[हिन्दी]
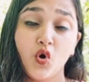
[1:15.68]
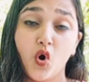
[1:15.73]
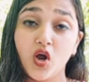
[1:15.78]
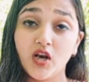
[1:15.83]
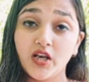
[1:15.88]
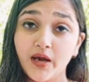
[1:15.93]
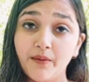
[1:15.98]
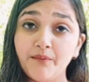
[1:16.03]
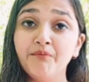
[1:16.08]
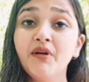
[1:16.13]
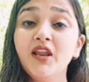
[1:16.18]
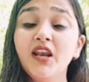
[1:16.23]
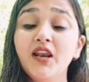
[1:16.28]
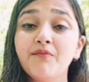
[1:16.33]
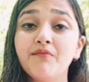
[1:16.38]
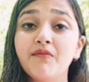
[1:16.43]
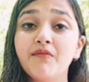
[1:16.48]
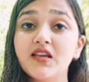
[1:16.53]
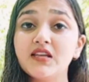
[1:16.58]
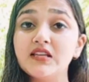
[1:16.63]
और लंबे
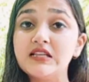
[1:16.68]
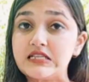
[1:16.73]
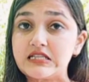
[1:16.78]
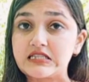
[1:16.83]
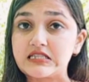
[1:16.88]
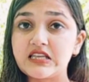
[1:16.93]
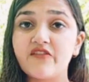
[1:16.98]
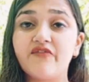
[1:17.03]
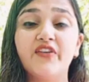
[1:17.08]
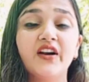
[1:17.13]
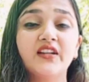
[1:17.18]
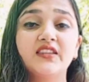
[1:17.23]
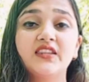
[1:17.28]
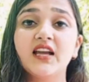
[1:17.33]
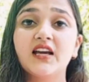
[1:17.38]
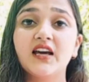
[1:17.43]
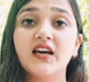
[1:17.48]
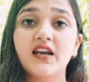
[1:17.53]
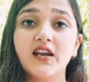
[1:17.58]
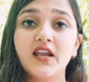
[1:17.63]
लंबे सफर
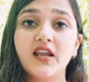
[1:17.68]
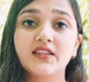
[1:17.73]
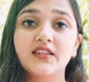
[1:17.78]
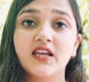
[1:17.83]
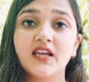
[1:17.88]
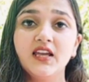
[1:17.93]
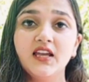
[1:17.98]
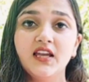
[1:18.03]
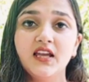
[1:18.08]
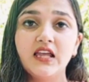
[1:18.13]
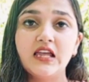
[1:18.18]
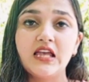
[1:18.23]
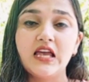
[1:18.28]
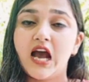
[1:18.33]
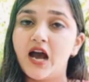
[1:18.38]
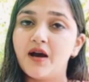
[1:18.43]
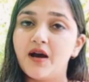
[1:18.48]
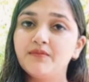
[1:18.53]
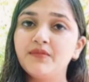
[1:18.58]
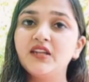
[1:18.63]
तय कर रहे थे
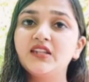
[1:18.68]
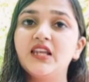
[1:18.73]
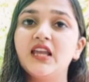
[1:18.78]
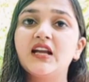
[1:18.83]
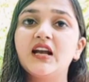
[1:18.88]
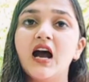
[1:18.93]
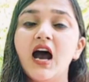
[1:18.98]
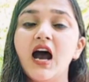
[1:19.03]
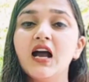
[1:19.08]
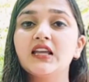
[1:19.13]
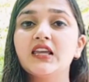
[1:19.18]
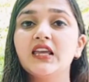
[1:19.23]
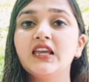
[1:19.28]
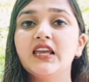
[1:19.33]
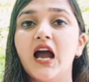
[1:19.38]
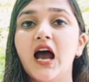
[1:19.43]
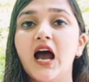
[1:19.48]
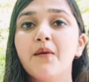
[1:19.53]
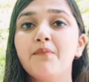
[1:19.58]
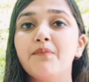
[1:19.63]
हमने देखा कि
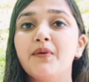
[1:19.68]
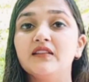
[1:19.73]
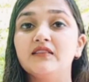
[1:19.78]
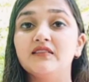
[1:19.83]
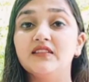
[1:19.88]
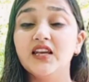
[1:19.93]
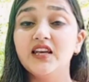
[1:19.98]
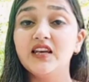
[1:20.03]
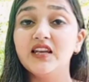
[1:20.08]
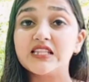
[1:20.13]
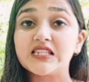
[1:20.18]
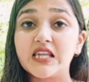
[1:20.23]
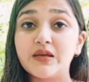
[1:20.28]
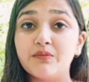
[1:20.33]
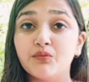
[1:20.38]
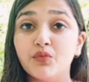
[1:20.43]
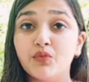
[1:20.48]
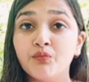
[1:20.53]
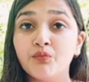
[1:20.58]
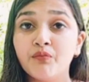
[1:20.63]
यहाँ पर दिल्ली से
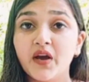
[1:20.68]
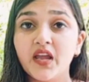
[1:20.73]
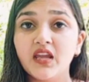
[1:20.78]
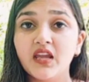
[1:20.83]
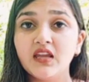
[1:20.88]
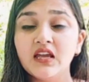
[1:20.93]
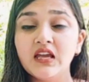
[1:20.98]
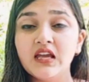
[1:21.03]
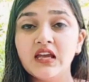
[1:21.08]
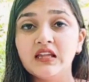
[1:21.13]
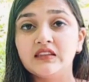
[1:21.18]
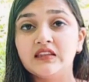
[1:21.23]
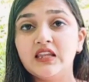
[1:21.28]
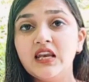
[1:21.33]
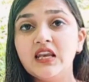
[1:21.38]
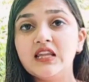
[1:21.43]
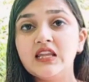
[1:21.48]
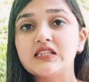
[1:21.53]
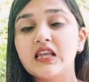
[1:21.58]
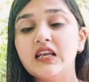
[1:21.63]
मुंबई
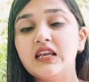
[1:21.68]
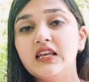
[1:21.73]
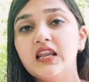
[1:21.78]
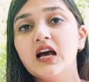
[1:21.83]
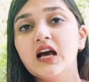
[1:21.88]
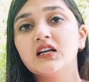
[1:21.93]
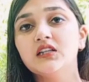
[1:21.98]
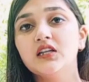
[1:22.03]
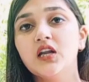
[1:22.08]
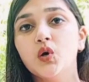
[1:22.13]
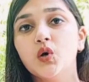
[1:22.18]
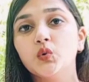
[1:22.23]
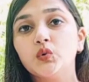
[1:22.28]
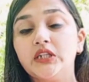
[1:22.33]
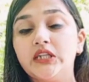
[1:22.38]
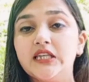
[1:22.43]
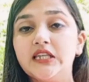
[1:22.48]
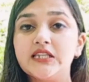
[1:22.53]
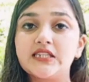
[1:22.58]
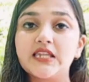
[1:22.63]
दिल्ली से लखनऊ
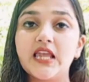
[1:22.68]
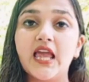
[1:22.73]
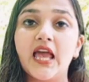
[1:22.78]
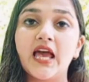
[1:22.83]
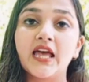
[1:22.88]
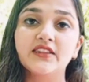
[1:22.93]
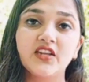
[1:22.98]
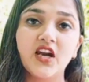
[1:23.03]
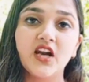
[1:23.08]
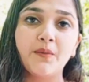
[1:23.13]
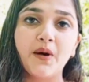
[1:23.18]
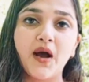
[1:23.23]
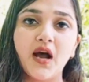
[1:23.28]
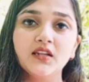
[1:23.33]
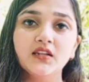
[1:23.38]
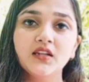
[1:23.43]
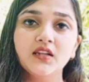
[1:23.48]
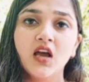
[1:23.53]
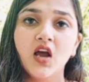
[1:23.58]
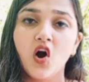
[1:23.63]
दिल्ली से
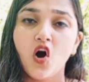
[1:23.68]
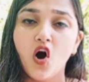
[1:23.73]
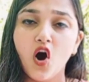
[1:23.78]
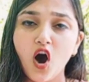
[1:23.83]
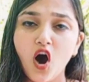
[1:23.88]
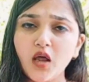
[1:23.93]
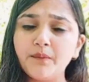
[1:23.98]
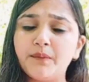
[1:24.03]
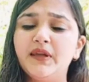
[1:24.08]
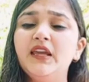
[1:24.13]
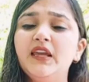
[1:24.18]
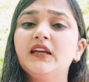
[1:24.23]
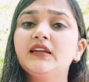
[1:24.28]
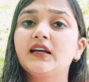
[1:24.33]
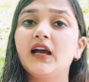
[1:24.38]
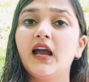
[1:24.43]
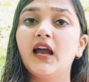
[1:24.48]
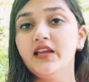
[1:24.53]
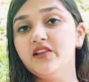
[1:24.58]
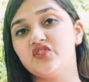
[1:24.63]
हैदराबाद और भी
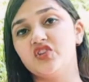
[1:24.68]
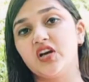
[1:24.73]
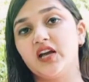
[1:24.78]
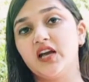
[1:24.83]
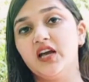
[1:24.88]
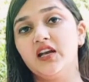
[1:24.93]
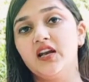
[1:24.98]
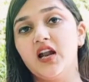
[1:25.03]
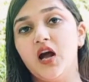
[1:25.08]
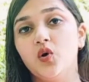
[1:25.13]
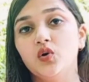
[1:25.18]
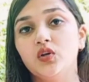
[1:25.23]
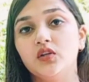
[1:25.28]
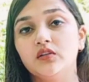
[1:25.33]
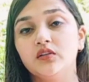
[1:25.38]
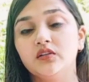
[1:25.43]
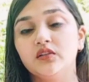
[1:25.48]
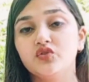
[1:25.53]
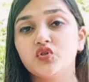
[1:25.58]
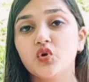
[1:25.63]
कई जगह राहुल
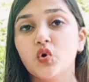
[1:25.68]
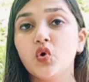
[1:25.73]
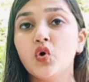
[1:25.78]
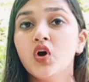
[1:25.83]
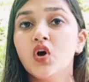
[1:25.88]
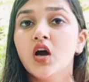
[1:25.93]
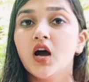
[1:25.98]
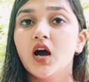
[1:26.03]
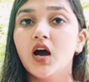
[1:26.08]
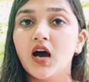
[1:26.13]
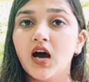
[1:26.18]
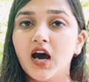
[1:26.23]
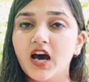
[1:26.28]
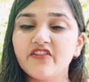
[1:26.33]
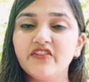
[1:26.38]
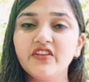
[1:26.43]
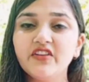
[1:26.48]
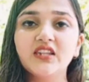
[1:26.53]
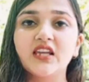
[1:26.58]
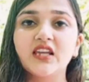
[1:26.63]
जो
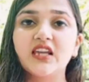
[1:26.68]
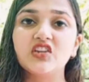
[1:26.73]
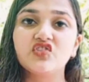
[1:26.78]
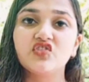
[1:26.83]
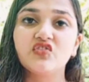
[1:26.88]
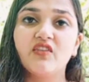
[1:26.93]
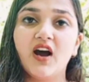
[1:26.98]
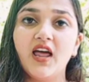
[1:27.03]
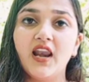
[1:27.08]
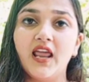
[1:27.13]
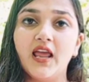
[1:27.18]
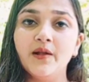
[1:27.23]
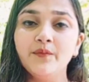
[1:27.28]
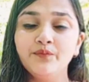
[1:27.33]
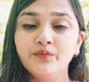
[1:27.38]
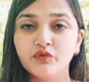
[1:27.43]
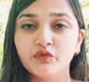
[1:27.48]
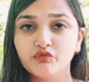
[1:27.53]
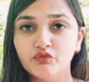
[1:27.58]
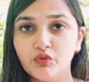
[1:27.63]
अरविंद केजरीवाल है
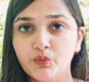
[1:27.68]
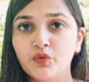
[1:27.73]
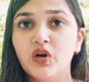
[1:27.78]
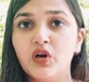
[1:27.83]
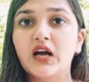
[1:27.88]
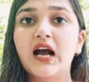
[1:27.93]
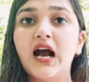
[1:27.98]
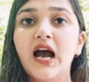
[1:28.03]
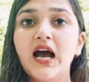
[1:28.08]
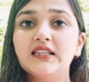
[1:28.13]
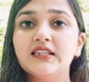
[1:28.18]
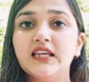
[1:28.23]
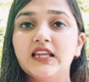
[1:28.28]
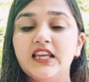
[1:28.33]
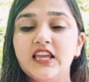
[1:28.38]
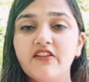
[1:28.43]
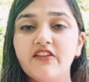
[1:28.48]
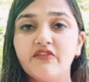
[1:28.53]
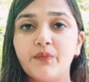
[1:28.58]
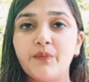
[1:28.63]
वो मुलाकात के
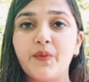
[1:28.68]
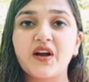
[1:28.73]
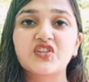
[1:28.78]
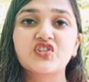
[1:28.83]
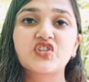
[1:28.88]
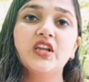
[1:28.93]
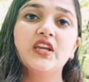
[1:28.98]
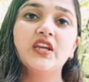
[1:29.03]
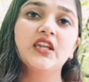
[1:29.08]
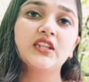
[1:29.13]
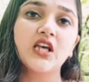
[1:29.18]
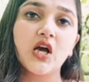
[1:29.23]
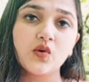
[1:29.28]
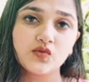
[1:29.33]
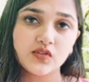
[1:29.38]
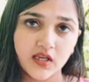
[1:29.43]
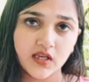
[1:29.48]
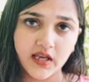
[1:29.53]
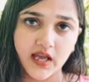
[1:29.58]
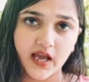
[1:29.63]
लिए विपक्ष के
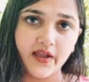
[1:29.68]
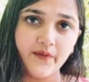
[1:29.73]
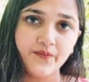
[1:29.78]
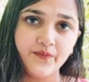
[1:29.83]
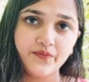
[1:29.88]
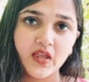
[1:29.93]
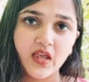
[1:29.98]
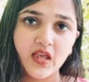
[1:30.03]
नेताओं से गए